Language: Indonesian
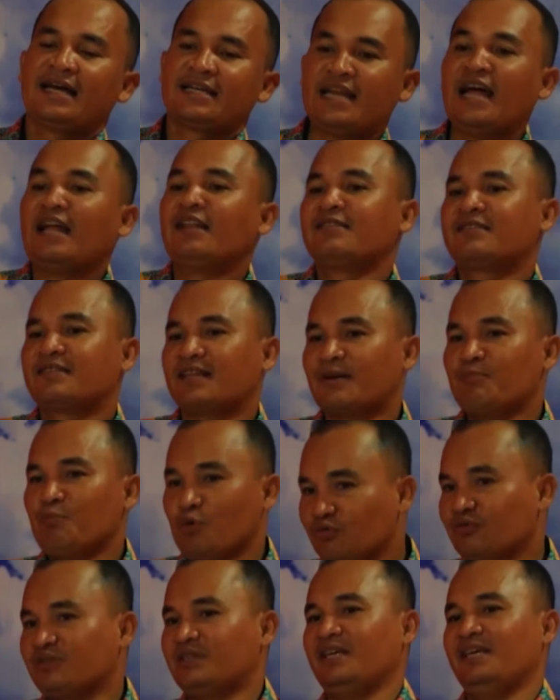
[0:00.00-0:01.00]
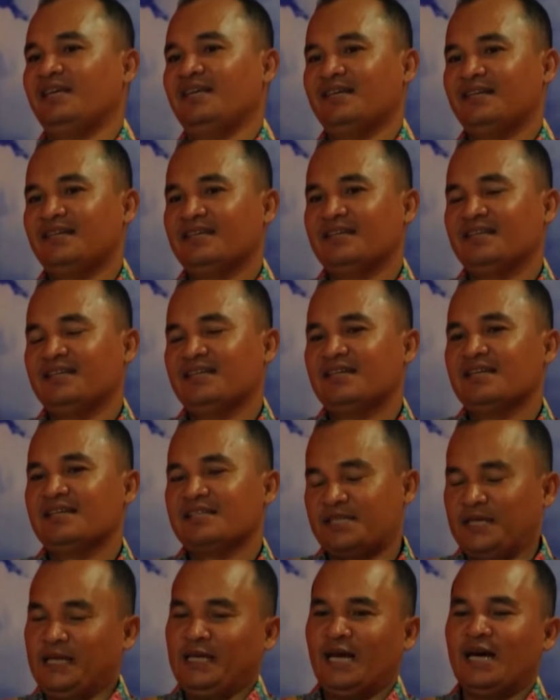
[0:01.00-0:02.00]
dan terbukti
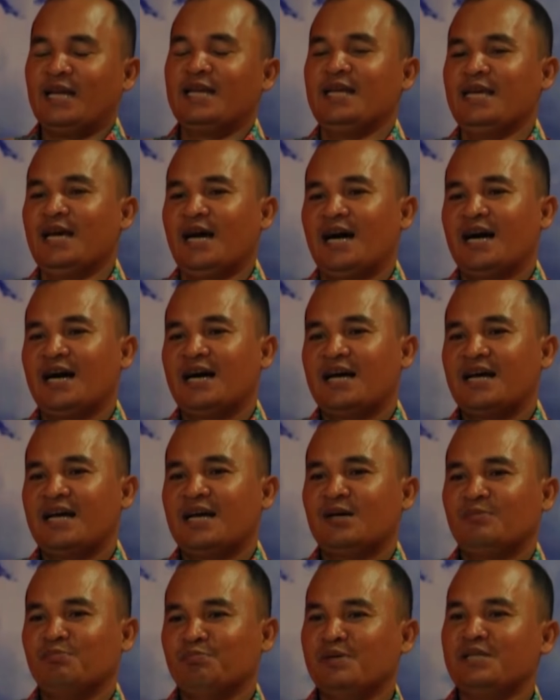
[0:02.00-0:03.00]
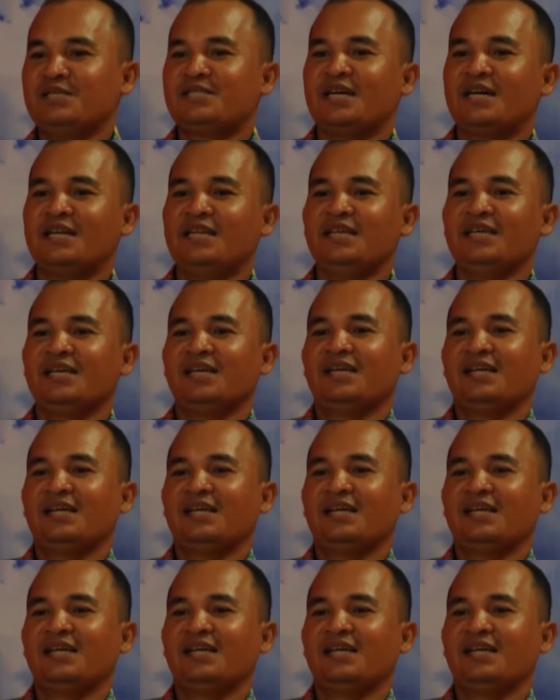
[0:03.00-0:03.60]
sehingga dia menjadi